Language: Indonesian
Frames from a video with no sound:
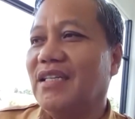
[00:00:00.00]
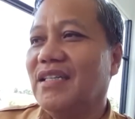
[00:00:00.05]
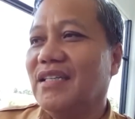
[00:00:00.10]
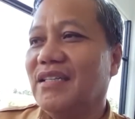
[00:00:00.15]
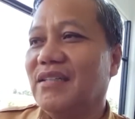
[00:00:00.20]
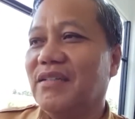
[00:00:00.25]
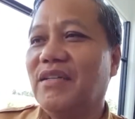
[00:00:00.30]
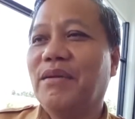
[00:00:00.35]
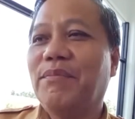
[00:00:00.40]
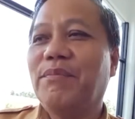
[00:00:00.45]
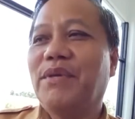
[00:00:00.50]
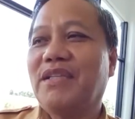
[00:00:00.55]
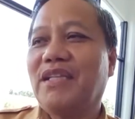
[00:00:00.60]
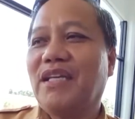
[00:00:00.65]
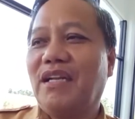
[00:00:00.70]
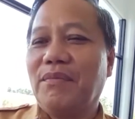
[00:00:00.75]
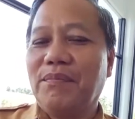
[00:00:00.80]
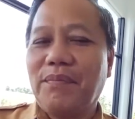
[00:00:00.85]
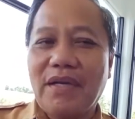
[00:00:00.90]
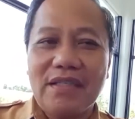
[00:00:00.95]
sudah empat
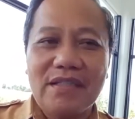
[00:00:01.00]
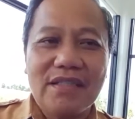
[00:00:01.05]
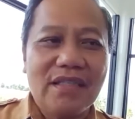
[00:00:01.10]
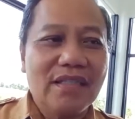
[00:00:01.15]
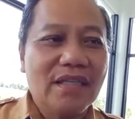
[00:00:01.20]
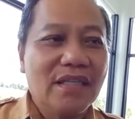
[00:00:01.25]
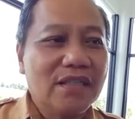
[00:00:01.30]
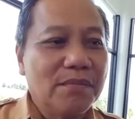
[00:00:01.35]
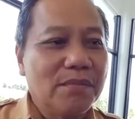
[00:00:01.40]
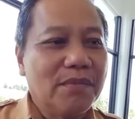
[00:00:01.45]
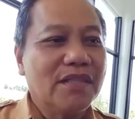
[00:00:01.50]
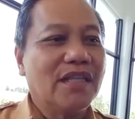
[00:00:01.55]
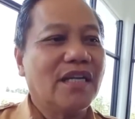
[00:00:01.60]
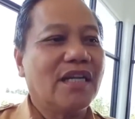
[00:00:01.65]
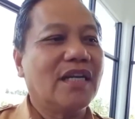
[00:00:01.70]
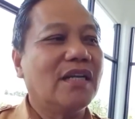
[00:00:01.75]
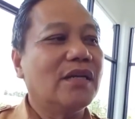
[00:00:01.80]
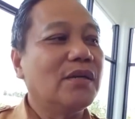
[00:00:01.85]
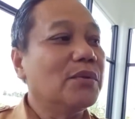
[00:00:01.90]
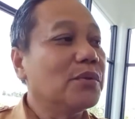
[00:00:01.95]
kali vaksin, jadi
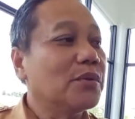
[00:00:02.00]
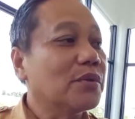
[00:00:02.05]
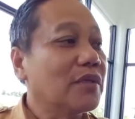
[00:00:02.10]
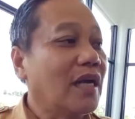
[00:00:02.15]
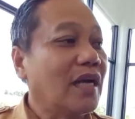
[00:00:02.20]
sementara ini untuk